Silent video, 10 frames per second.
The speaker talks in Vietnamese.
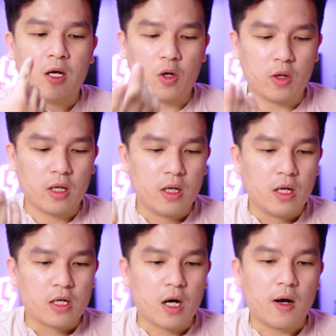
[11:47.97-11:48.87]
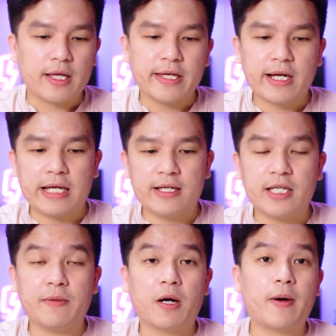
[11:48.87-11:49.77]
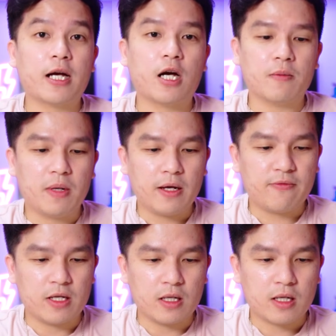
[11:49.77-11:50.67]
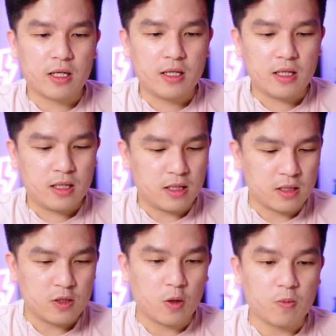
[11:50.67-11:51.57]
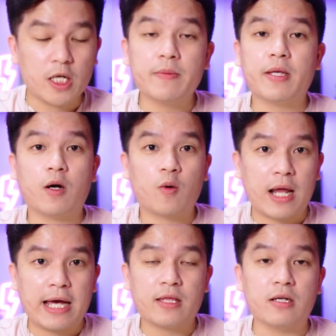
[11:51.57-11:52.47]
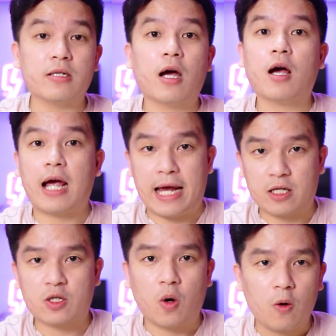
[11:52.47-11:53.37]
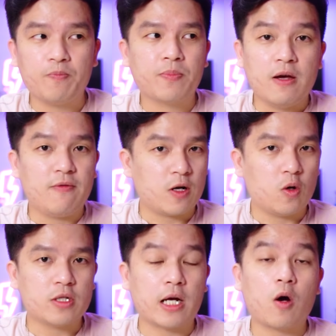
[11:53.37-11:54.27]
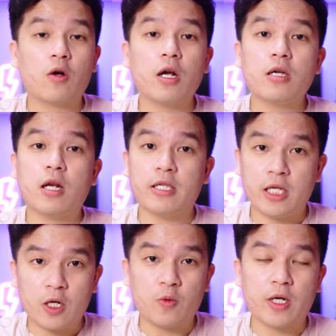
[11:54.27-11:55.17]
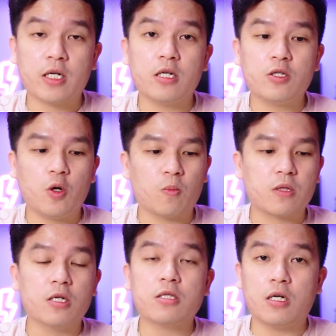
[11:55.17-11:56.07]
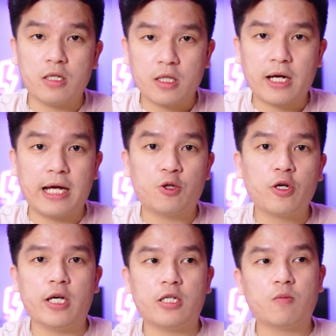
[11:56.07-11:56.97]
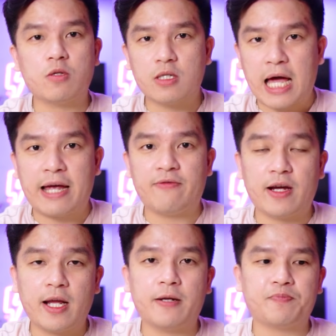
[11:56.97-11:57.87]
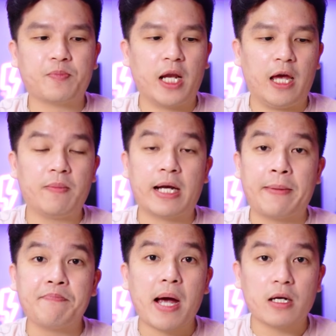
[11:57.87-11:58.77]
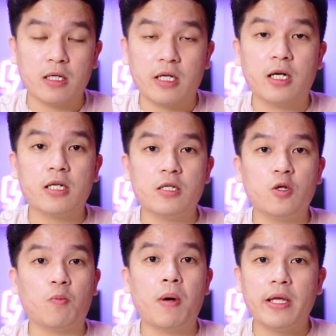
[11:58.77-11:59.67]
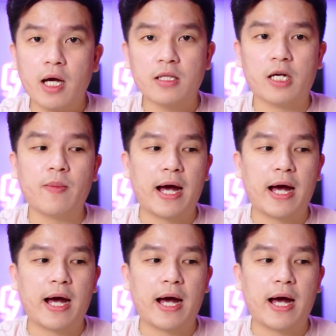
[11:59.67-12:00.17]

rồi đó là tất cả những gì mà các bạn cần biết về những cái ứng dụng kiếm tiền online từ ngân hàng số và rồi sẽ có rất là nhiều những cái ứng dụng tương tự như thế này xuất hiện trong tương lai vậy nên để mà nắm bắt được những cái ứng dụng mới nhất thì các